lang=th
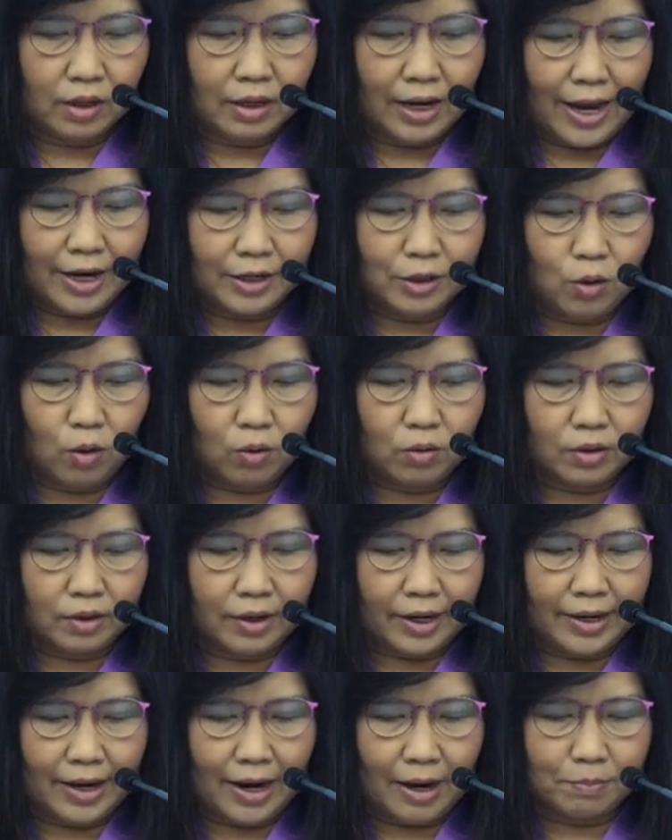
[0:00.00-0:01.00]
และยก
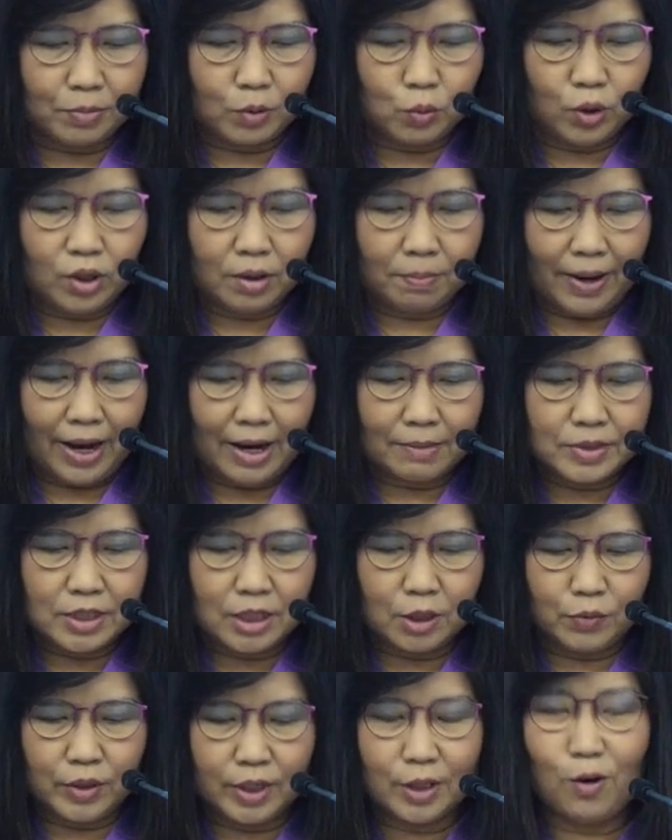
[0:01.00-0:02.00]
ระดับคุณภาพ
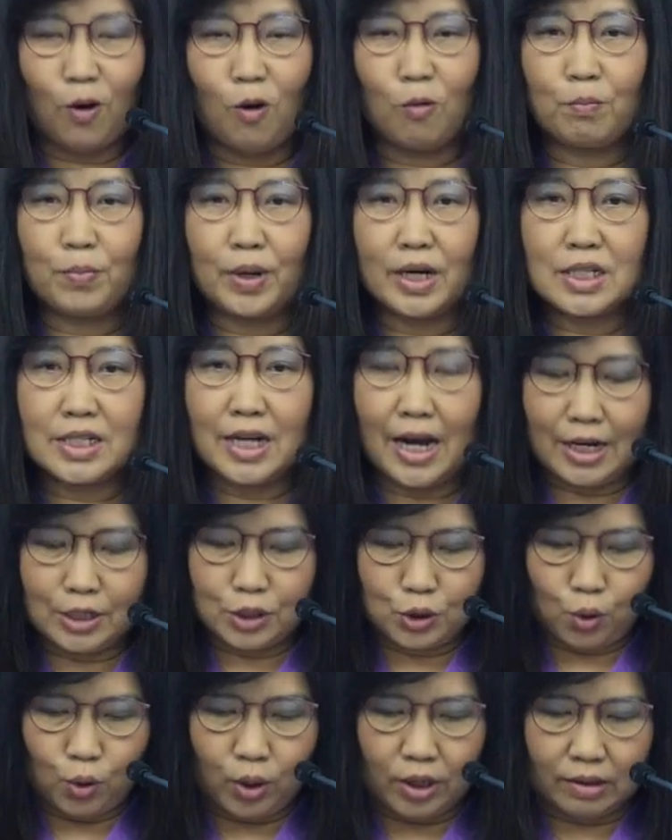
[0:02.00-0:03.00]
ชีวิตของประชา
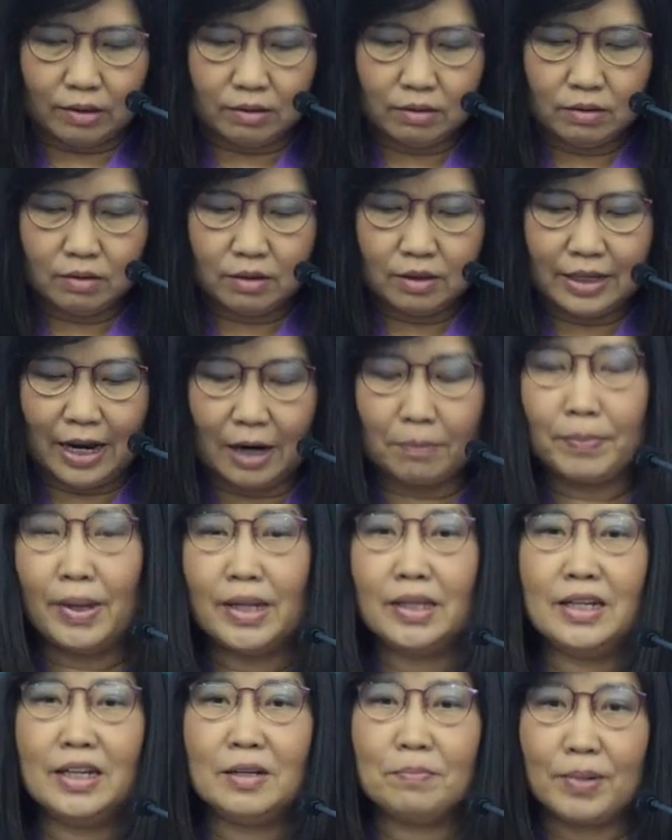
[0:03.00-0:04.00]
ชนอย่างเป็น
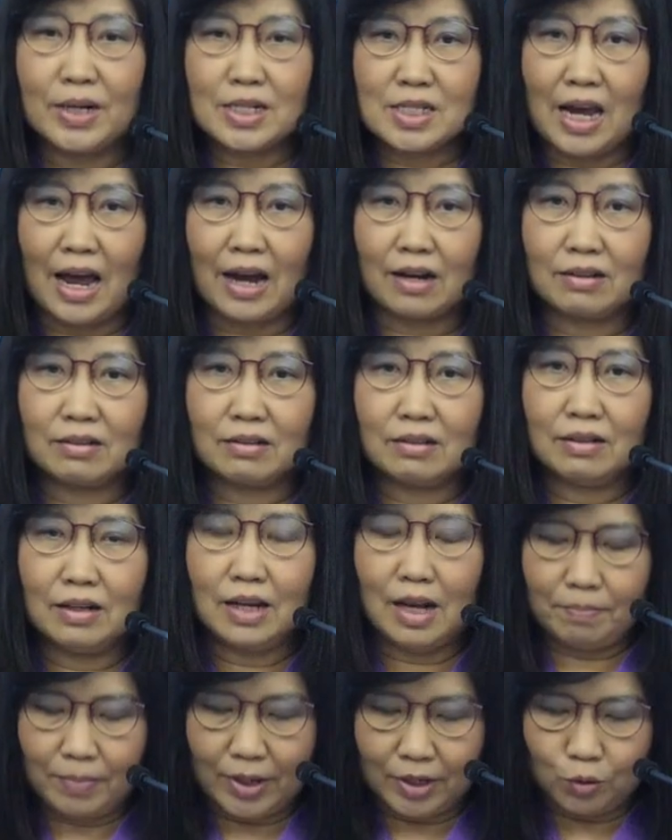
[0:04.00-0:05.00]
ที่ประจักษ์
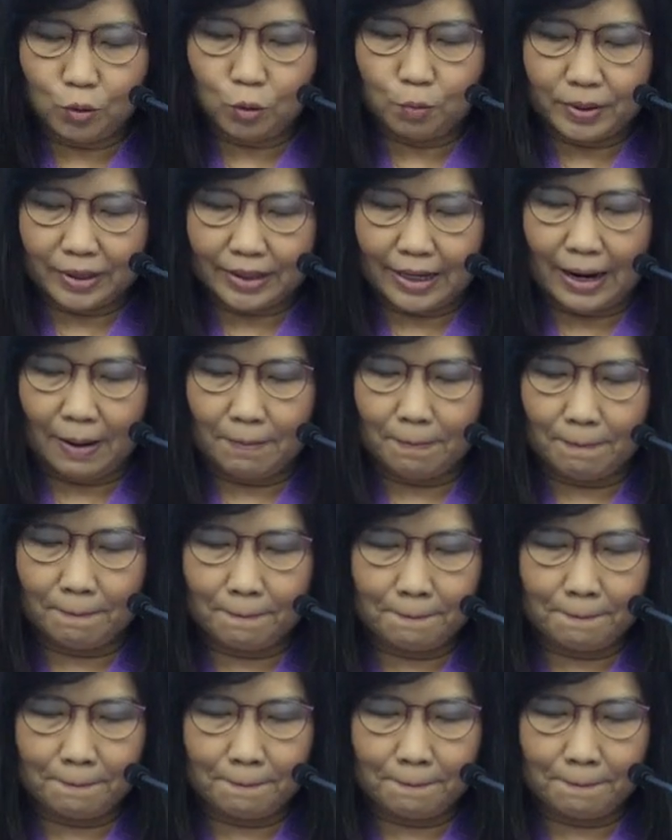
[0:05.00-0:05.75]
และเป็นรูปธรรม